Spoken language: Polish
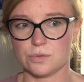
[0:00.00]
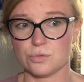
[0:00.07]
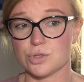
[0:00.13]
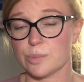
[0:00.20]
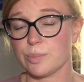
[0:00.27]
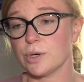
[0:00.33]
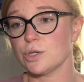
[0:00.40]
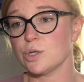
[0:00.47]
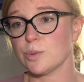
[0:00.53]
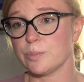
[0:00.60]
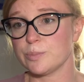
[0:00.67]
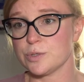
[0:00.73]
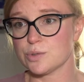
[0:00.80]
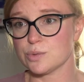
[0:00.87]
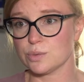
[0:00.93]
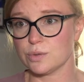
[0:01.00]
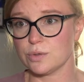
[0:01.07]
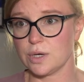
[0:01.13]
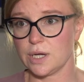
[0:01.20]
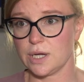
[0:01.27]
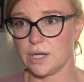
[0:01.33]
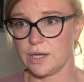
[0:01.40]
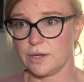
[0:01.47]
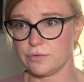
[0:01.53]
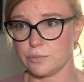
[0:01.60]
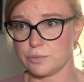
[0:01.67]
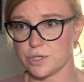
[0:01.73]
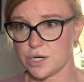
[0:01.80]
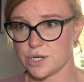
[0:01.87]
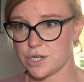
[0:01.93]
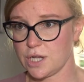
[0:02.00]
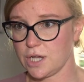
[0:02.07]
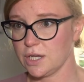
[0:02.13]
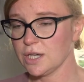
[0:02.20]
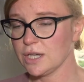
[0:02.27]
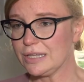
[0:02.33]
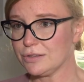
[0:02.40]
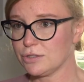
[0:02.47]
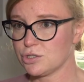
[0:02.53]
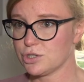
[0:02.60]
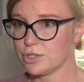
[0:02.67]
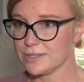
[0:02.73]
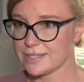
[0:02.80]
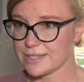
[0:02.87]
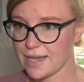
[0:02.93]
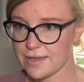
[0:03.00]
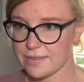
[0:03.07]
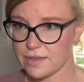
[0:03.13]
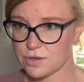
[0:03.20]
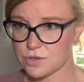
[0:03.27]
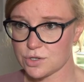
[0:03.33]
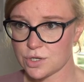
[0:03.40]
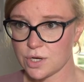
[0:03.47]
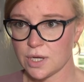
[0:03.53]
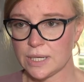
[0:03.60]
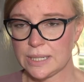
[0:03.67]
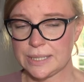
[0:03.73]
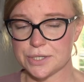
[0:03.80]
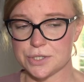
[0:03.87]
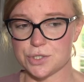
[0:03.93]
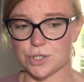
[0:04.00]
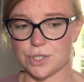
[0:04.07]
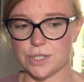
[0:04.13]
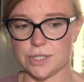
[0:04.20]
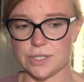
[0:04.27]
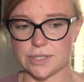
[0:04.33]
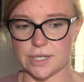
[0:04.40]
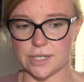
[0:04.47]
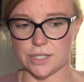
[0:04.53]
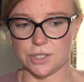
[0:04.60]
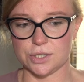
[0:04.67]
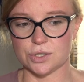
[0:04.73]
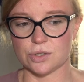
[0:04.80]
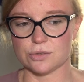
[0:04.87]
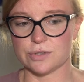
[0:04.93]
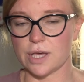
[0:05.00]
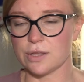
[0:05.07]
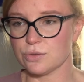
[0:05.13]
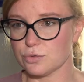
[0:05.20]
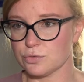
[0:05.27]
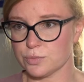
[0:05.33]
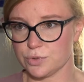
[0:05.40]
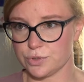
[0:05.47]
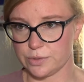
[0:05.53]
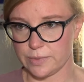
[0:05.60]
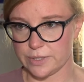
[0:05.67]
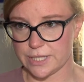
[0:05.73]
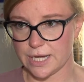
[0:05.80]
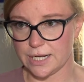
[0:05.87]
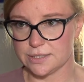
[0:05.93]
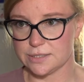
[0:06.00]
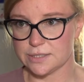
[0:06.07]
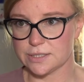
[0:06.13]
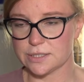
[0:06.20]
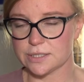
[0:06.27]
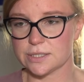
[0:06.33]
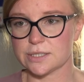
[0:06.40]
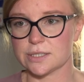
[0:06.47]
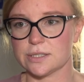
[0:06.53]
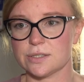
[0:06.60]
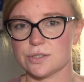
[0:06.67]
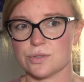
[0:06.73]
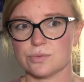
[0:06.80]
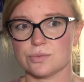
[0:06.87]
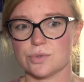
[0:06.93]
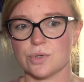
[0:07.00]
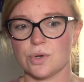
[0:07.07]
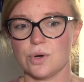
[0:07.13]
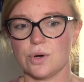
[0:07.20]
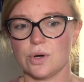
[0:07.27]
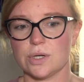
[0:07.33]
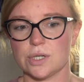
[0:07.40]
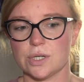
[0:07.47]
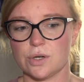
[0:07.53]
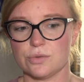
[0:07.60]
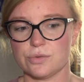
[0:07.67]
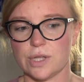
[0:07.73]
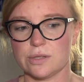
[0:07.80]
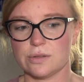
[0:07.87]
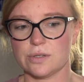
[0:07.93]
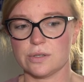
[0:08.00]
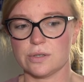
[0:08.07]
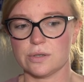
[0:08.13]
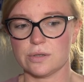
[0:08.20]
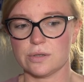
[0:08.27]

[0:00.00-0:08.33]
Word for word: duże pole do popisu e, w obszarze digital signage, czyli takich kontentów multimedialnych. E, są to e, kontenty